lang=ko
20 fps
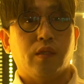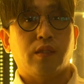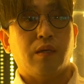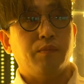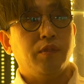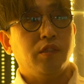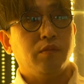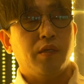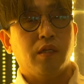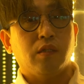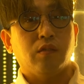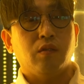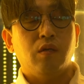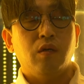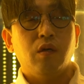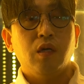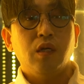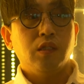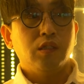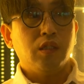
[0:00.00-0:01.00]
남의 집에서
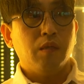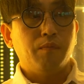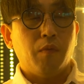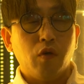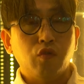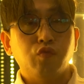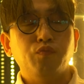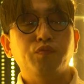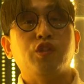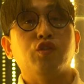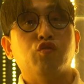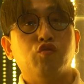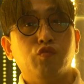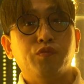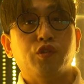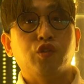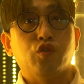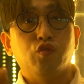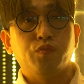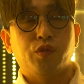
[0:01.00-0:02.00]
이제 뭘 훔치고
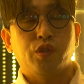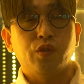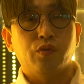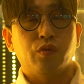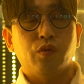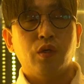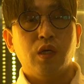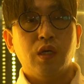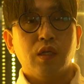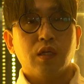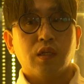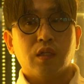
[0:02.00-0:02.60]
훔치고 훔치고.